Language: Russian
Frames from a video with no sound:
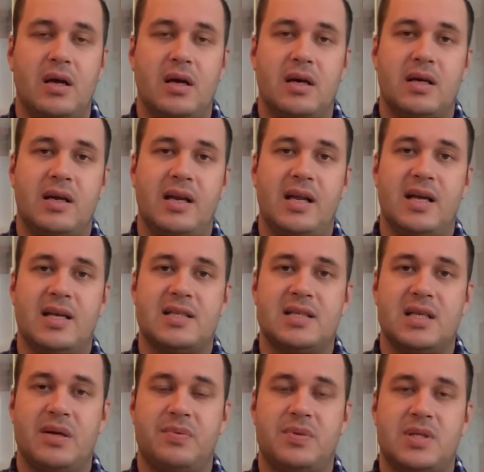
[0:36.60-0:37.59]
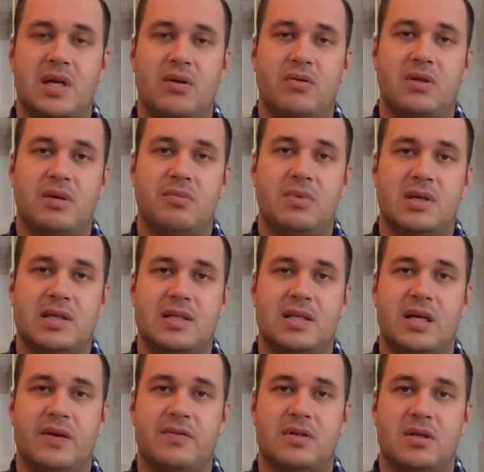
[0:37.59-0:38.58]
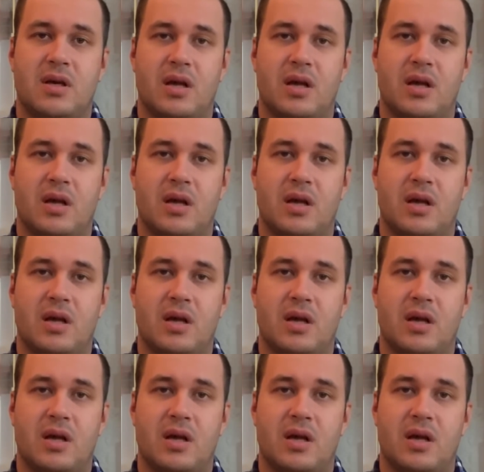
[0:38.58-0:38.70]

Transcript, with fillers: грязные абсолютно мерзавцы,